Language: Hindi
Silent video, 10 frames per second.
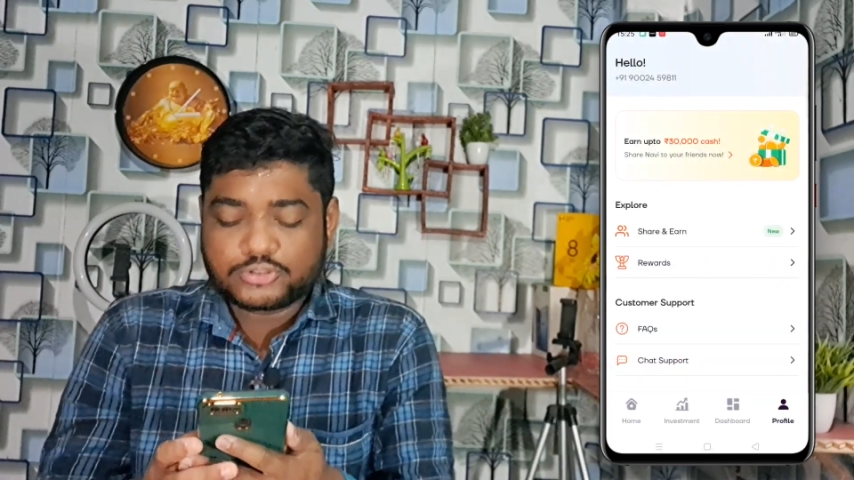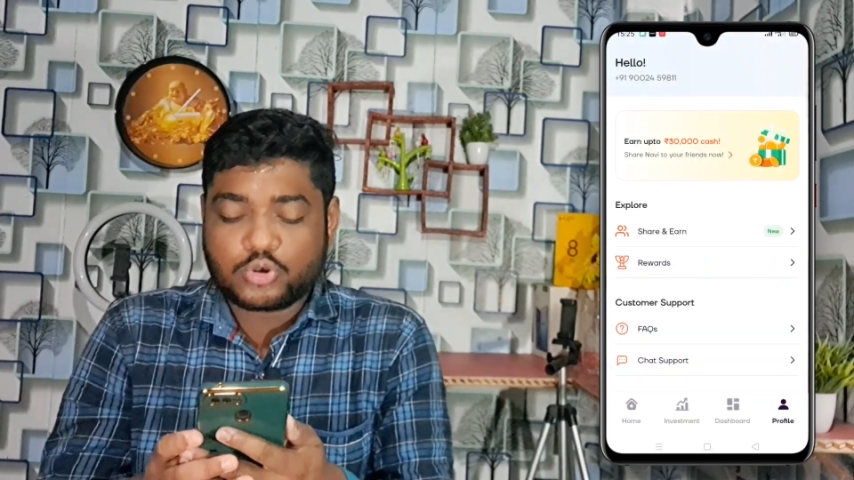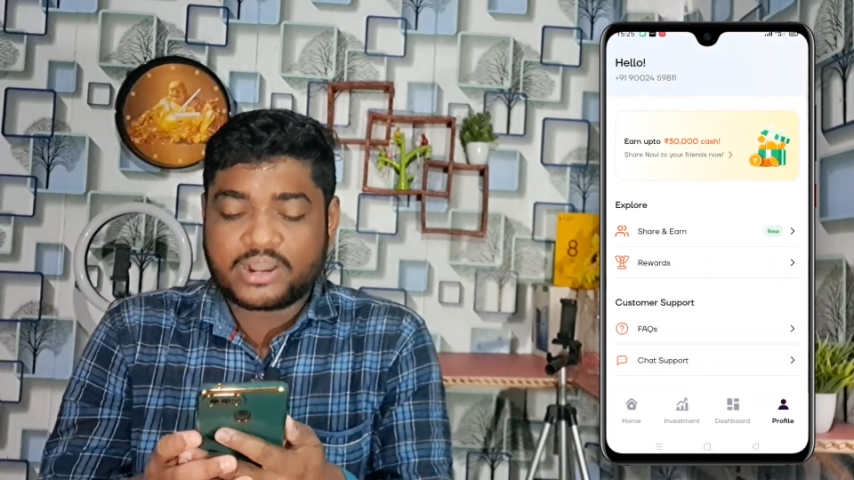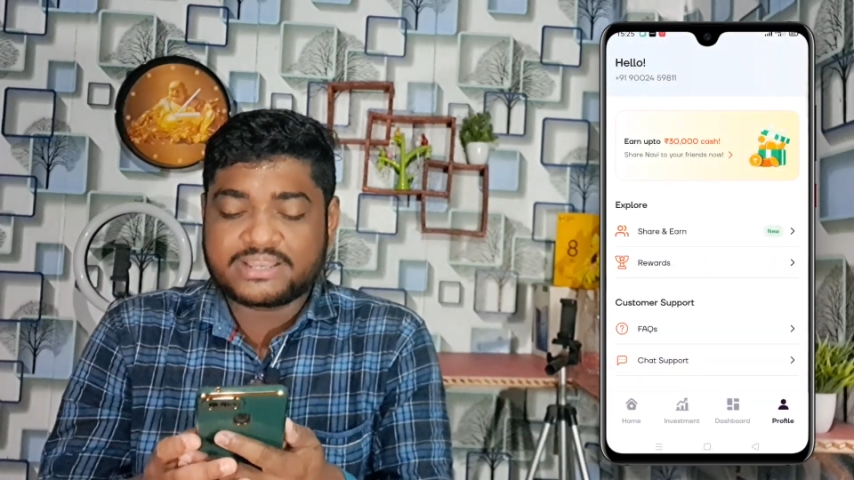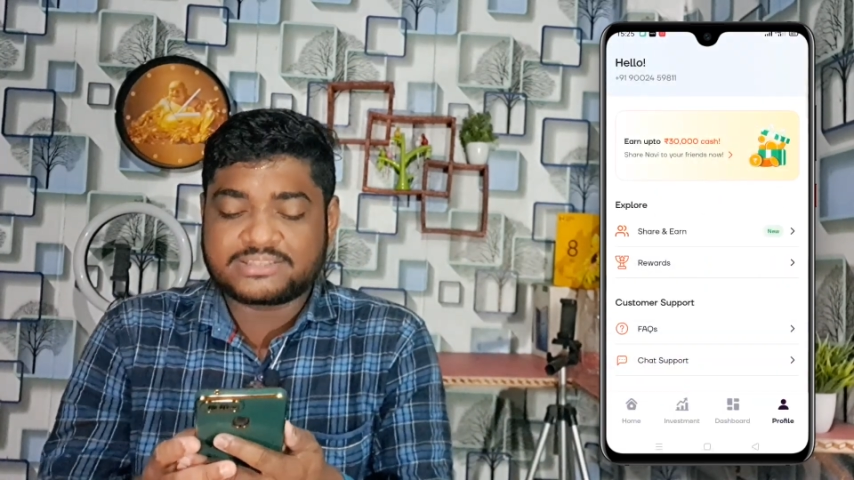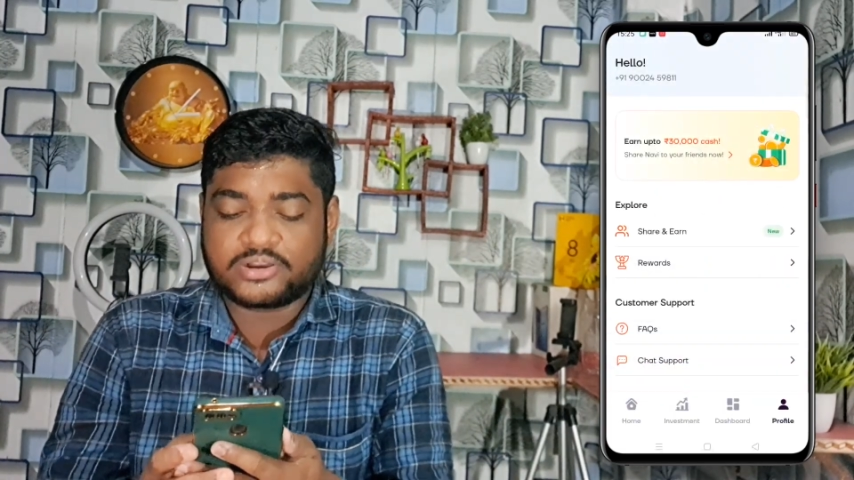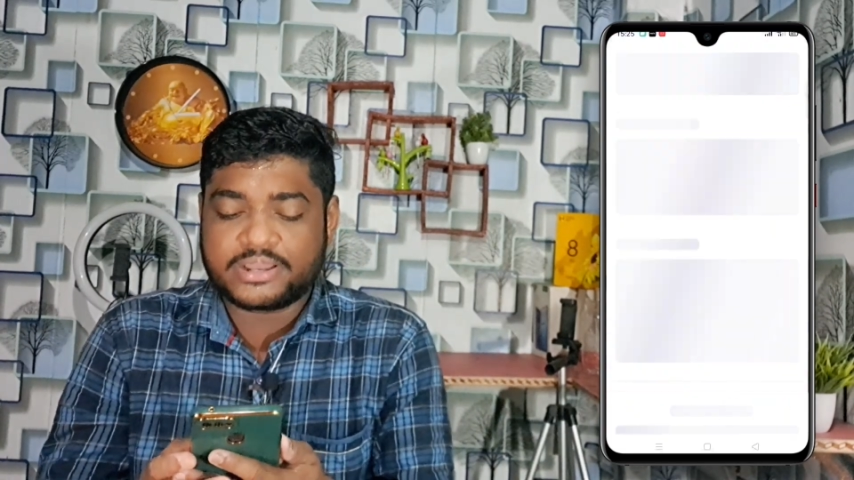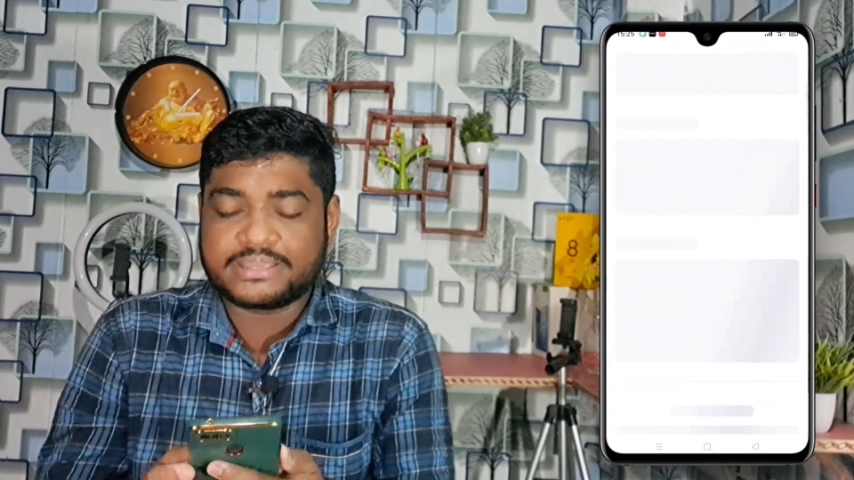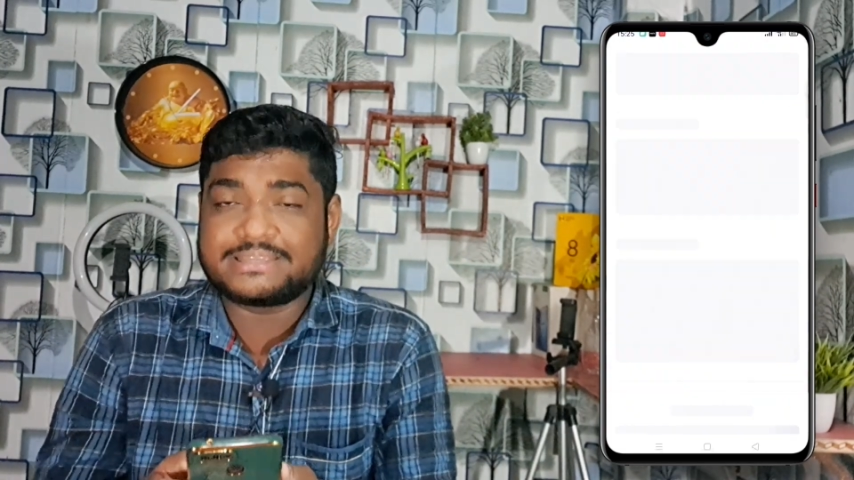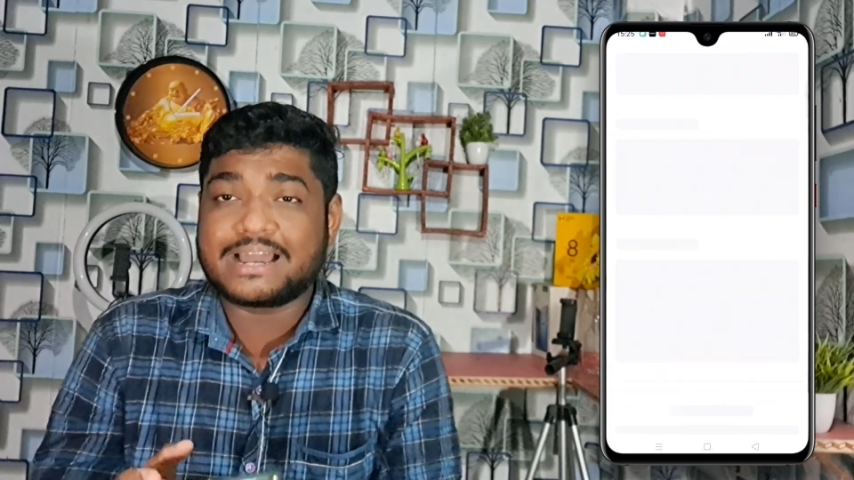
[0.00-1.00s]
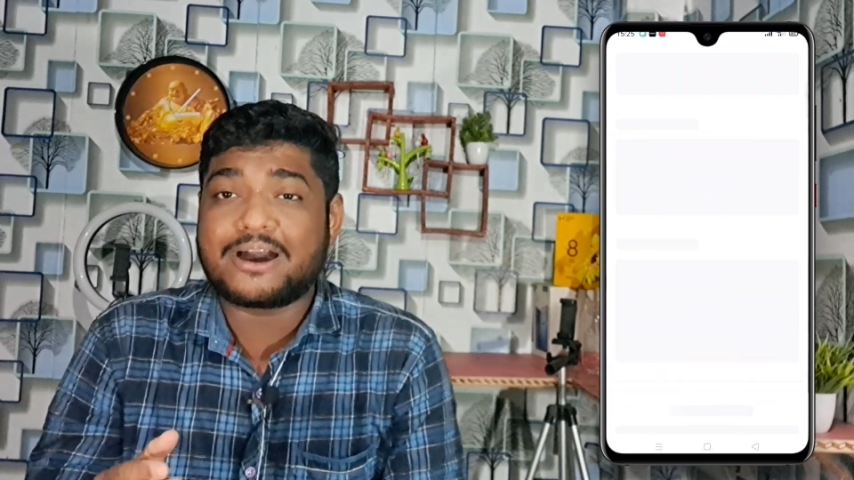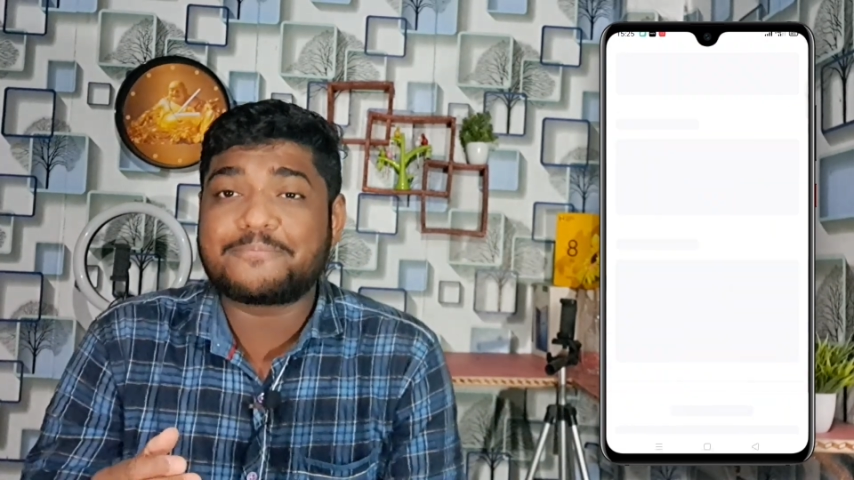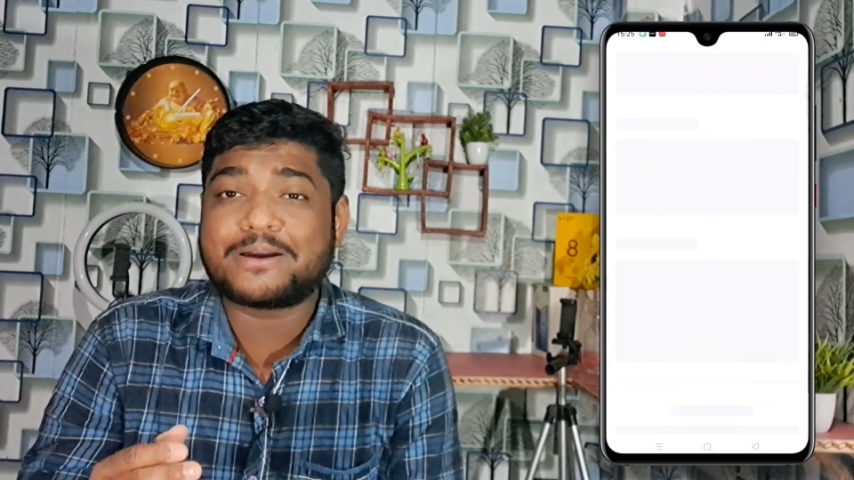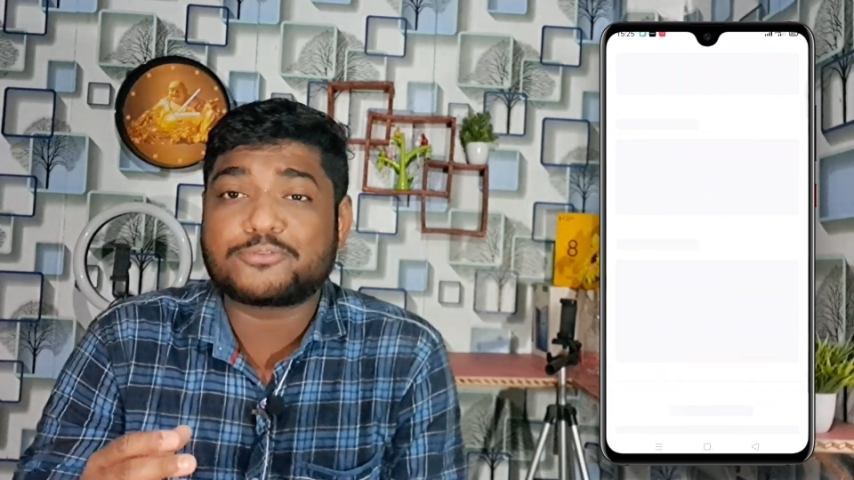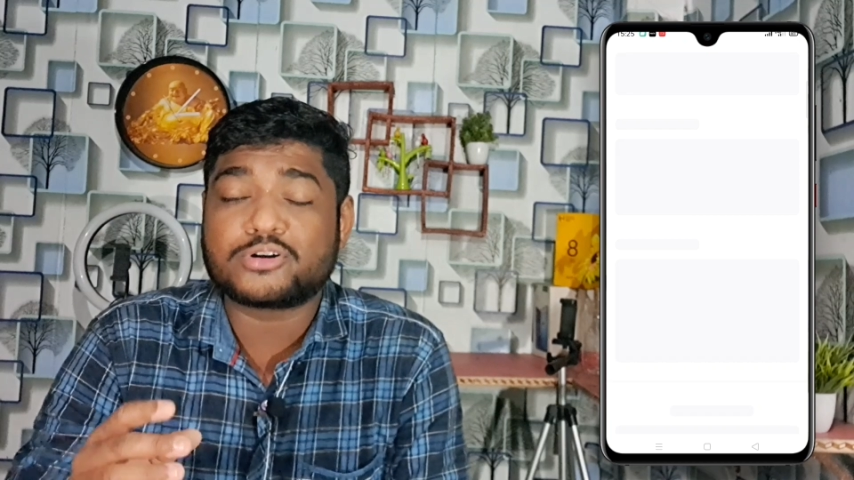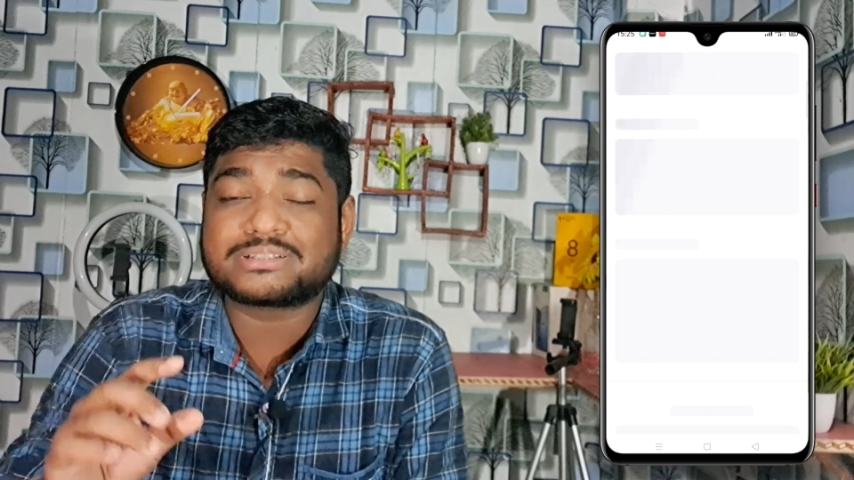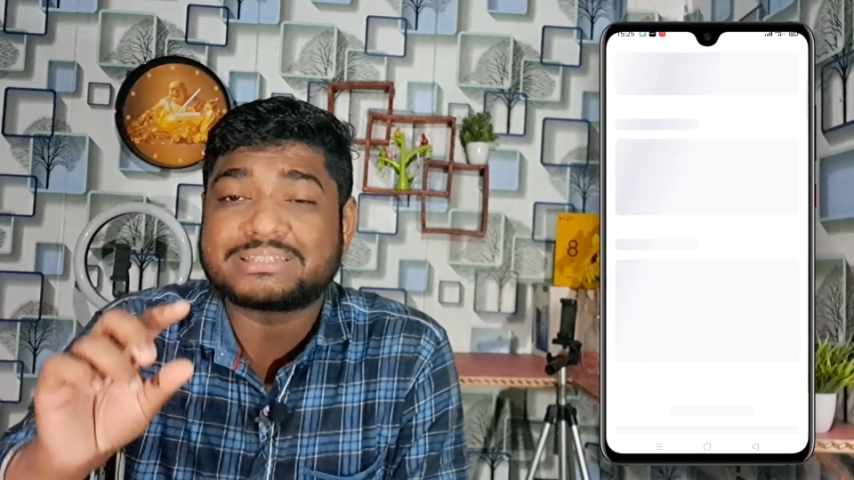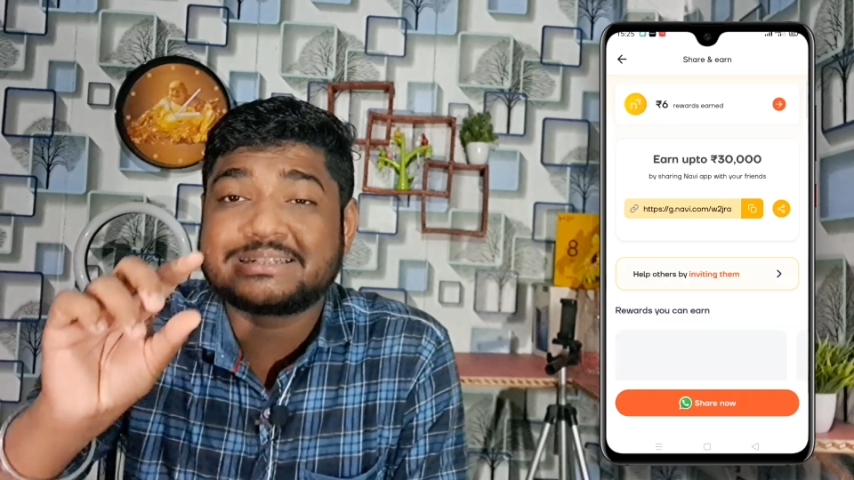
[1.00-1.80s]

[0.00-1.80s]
तो गाइस तो यहां पे आपको